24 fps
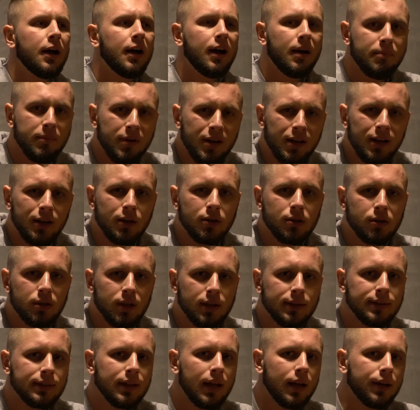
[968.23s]
A mylisz
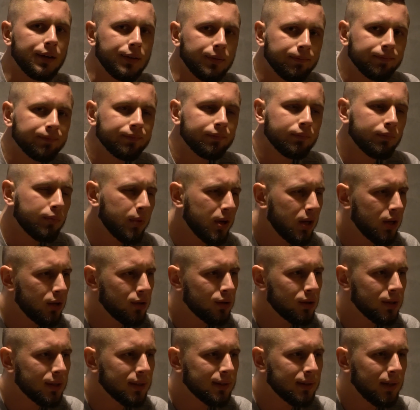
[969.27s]
się, stary.
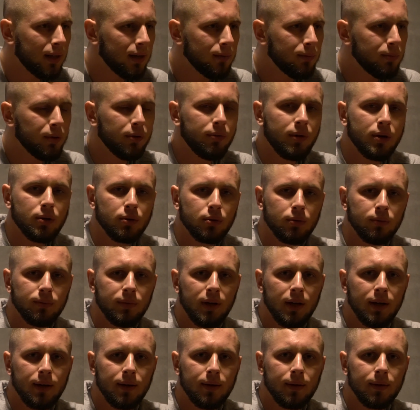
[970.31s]
Mylisz się, stary. Byłeś u
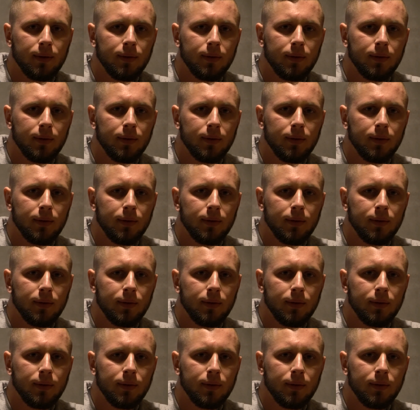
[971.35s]
mnie,